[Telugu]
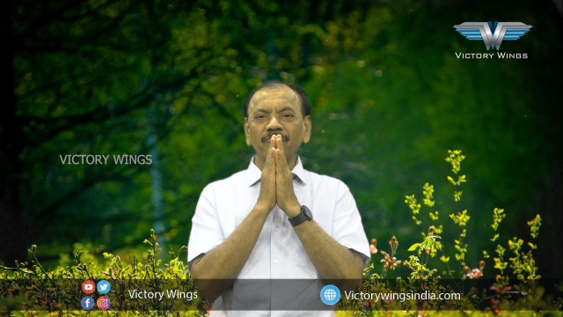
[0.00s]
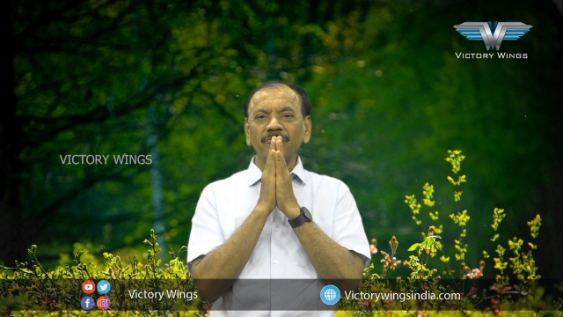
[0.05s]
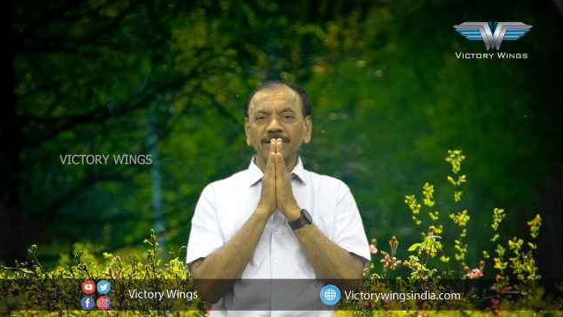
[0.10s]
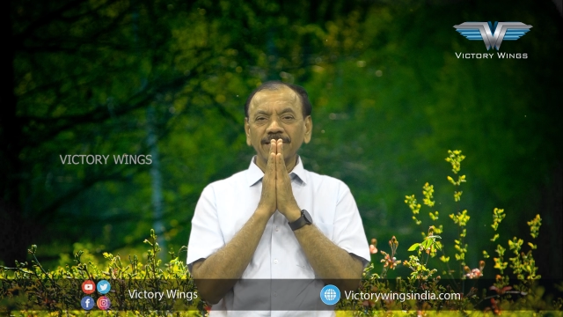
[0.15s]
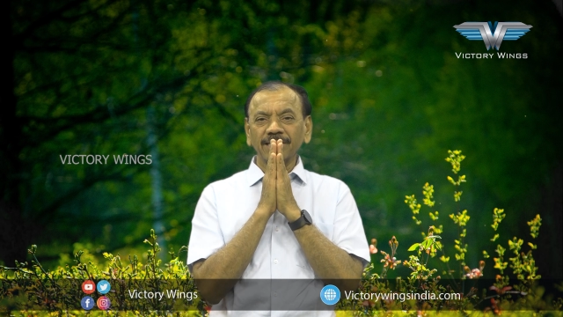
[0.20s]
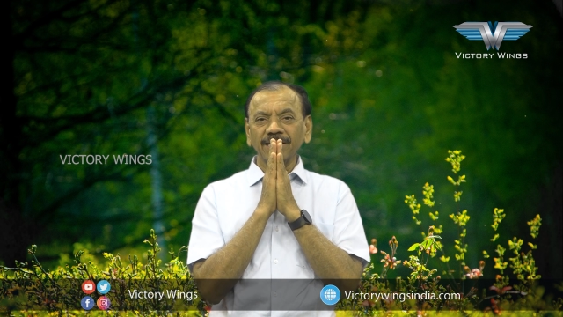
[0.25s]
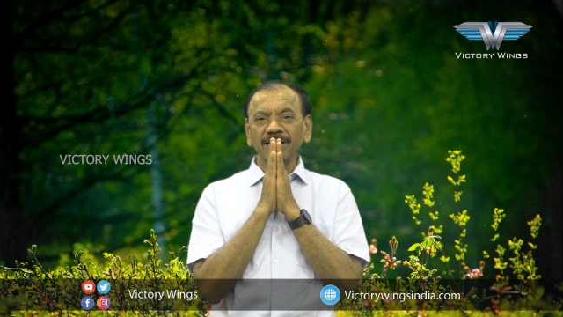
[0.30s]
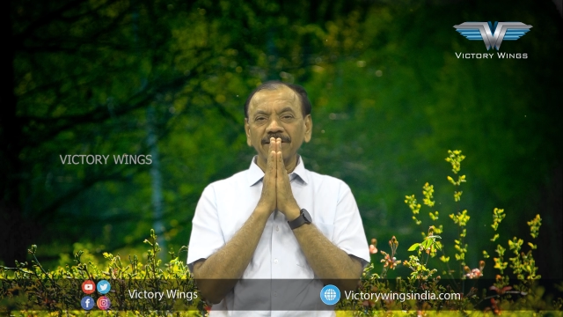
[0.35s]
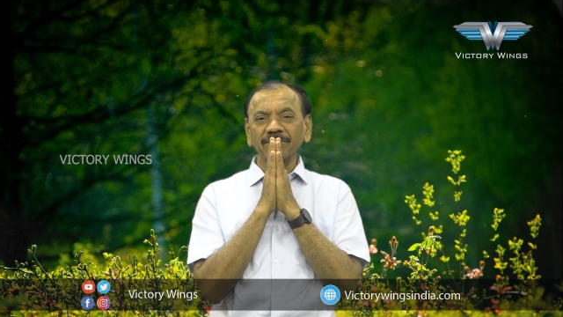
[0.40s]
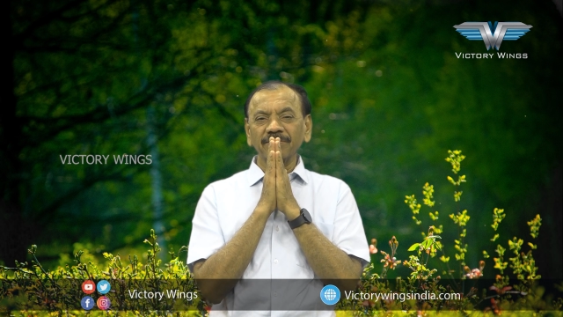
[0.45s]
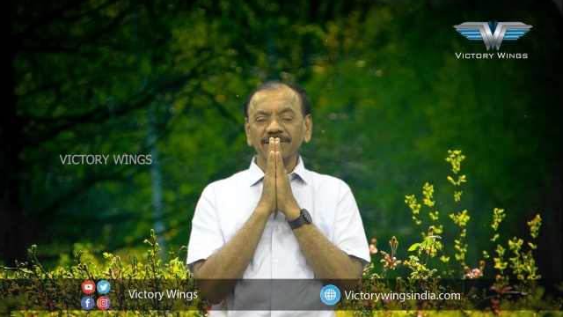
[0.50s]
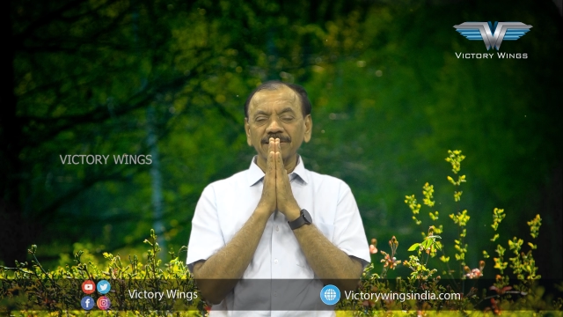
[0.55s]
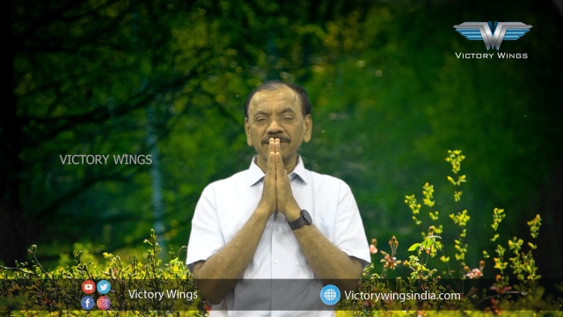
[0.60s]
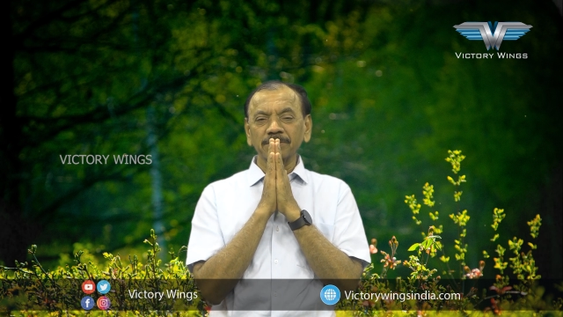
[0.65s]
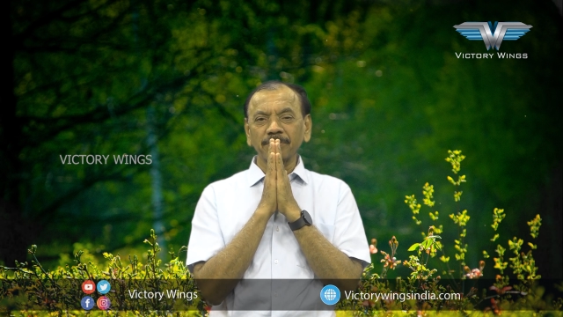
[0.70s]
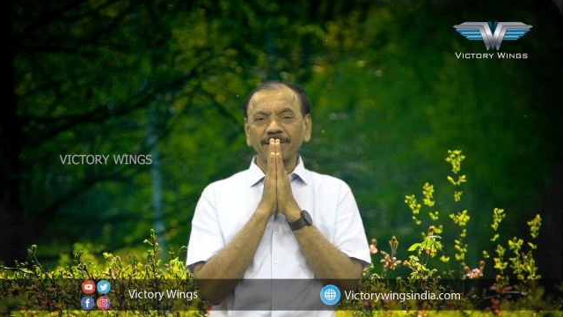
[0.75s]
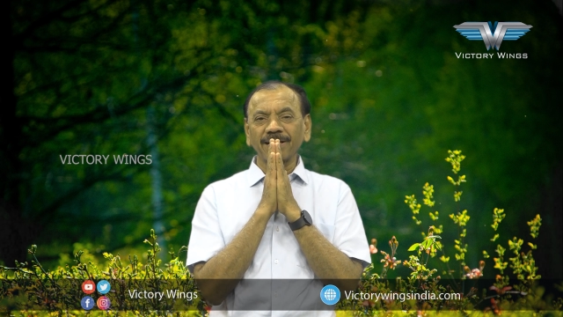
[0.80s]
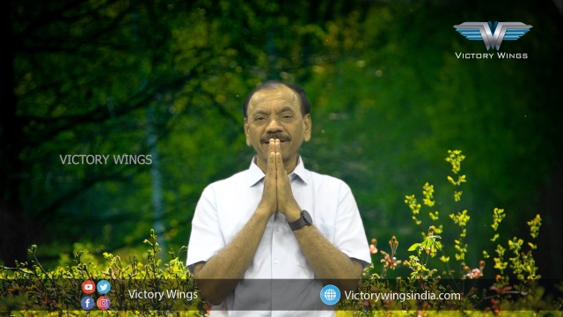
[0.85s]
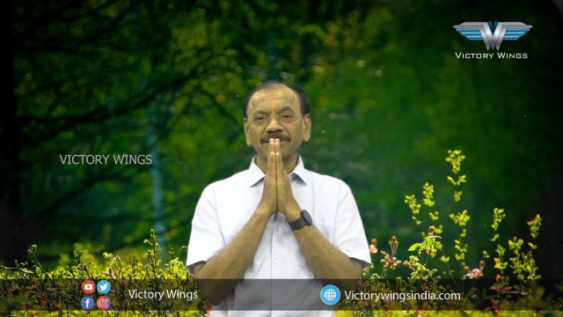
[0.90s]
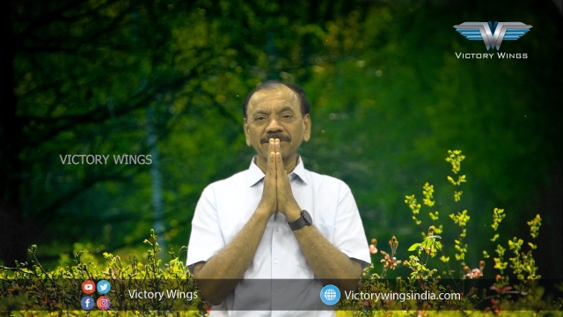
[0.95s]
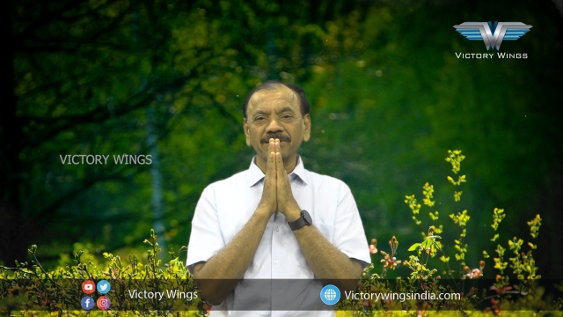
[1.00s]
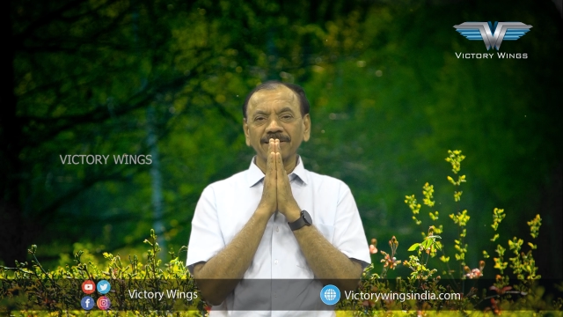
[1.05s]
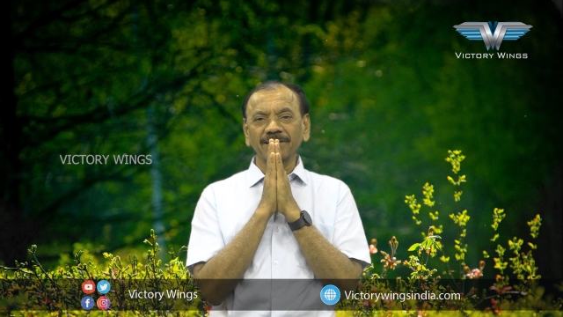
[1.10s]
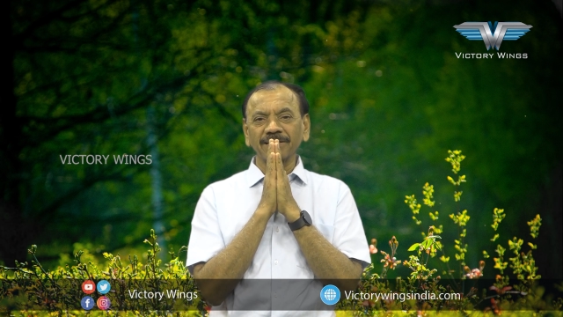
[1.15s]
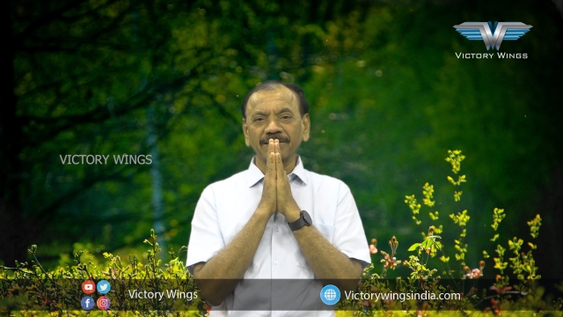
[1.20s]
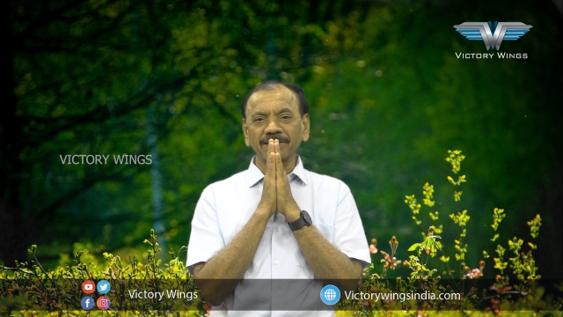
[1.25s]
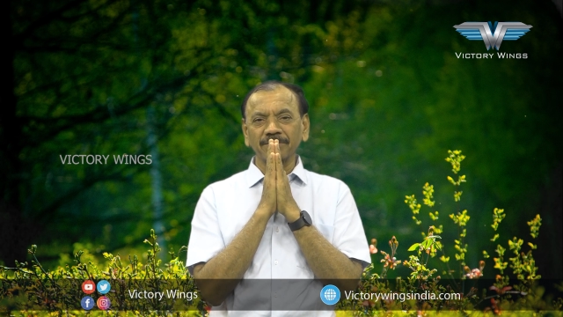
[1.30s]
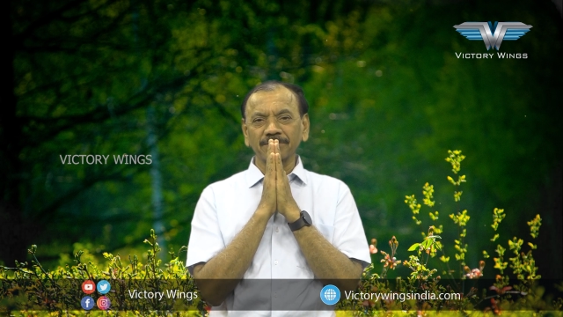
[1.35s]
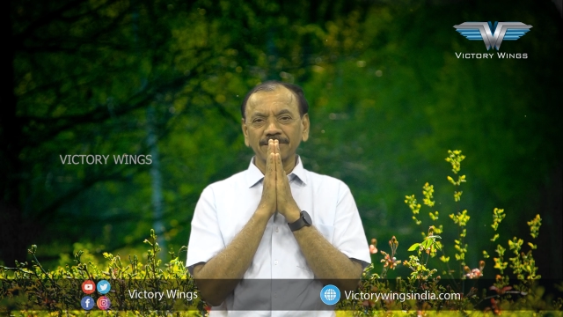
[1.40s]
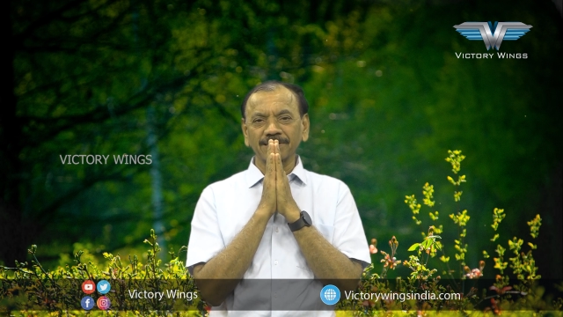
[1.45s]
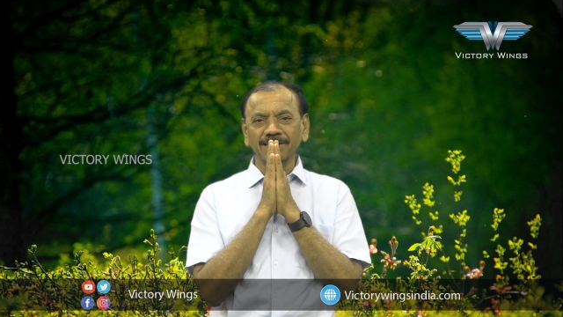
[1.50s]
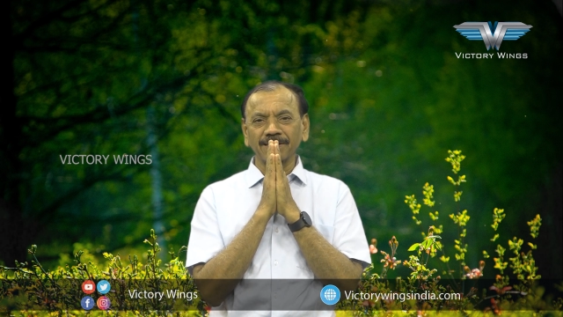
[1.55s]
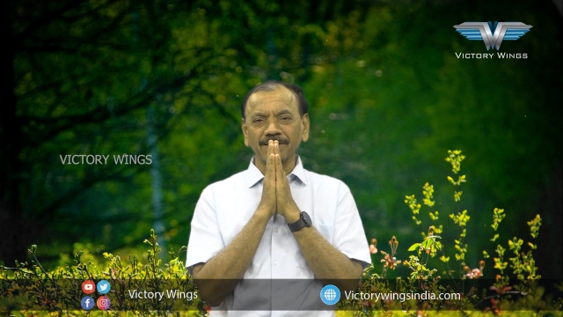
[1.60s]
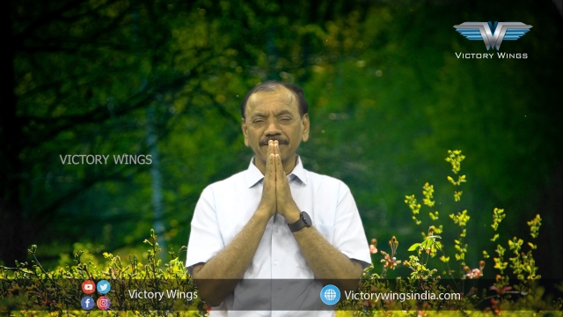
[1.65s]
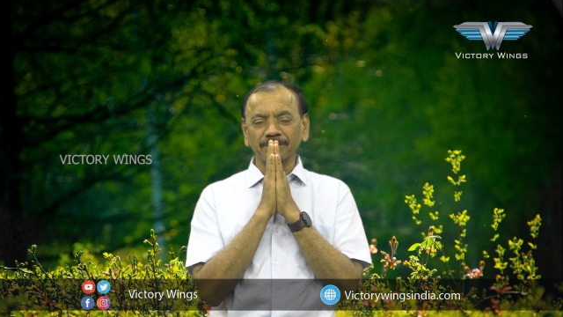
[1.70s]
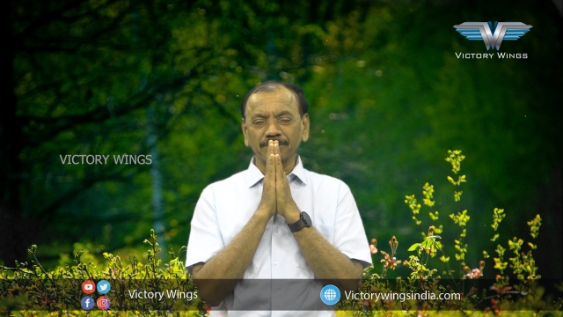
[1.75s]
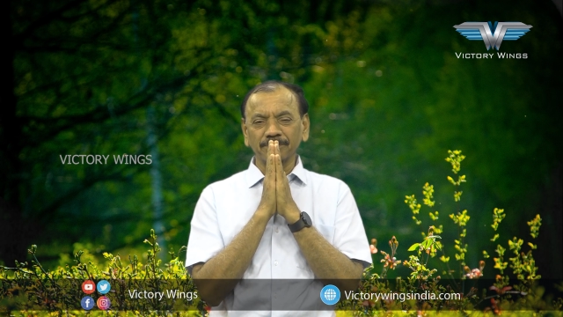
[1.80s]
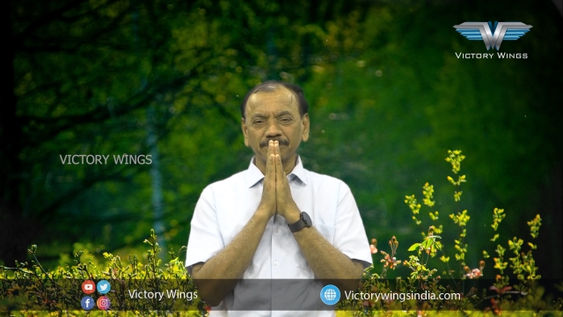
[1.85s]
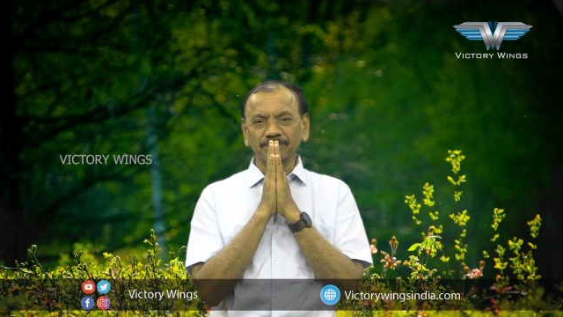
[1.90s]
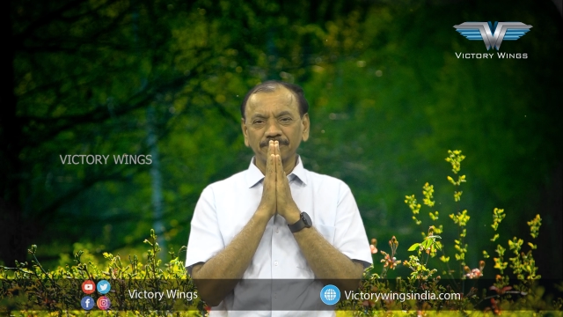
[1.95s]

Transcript: విక్టరీ వింగ్స్ ప్రేక్షకులకి నమస్కారం